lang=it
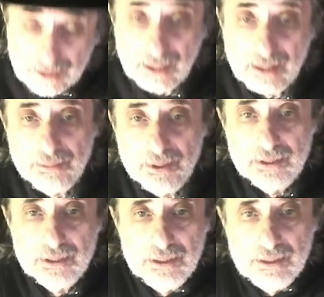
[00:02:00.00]
la
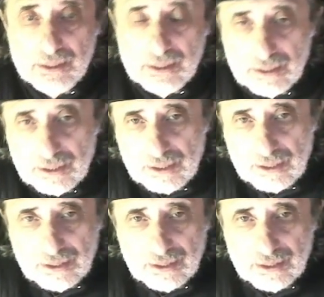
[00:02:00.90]
capisci,
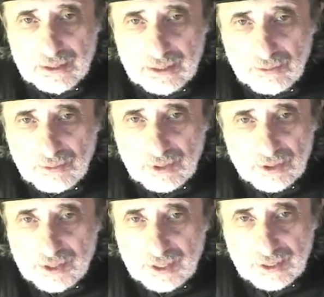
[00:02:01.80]
è un
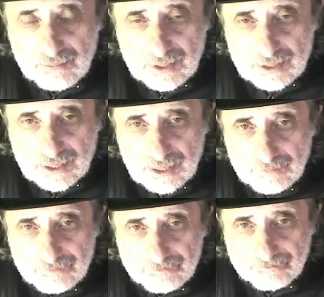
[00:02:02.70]
qualcosa che
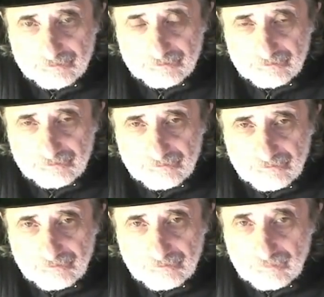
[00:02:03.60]
invece
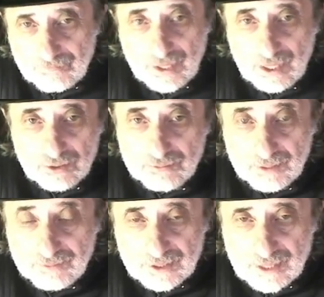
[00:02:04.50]
è
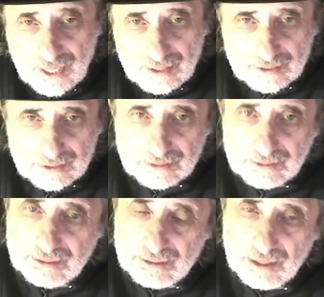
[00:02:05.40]
superficiale,
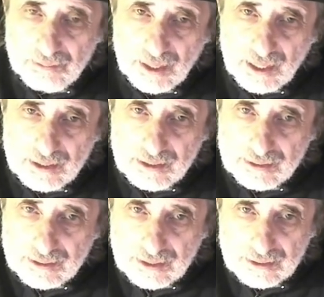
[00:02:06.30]
magari
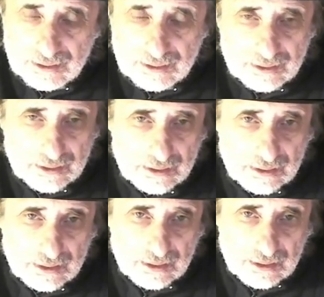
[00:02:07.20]
rischia di,
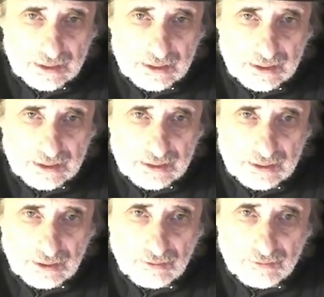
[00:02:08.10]
di
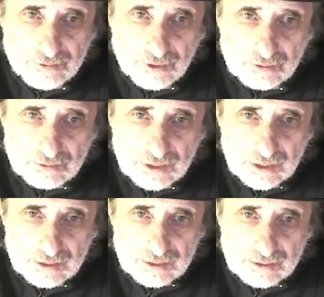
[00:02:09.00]

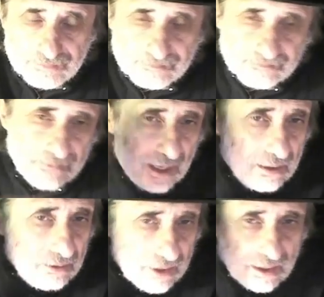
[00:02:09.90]
confonderti. E
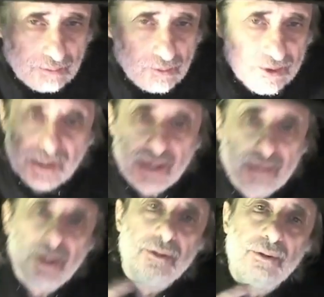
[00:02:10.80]
allora la musica
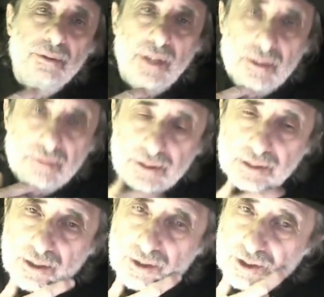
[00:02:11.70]
mi aiuta in
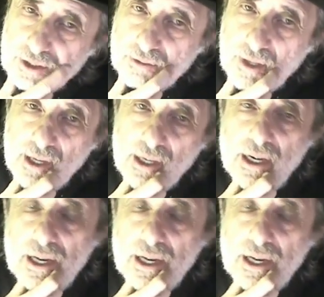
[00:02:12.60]
questa cosa qua,